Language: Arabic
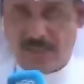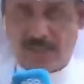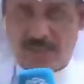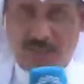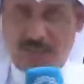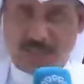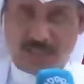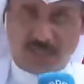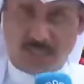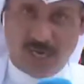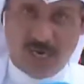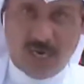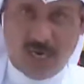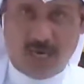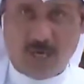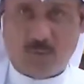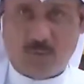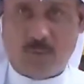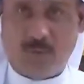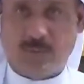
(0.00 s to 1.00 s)
شخص
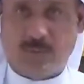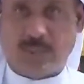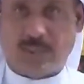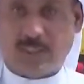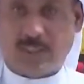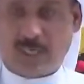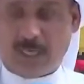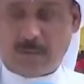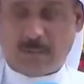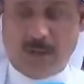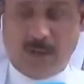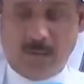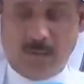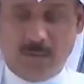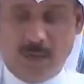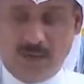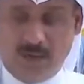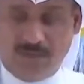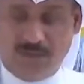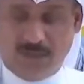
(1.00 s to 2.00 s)
اخر ووزاره الكهرباء
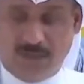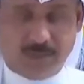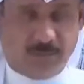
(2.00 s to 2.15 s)
والماء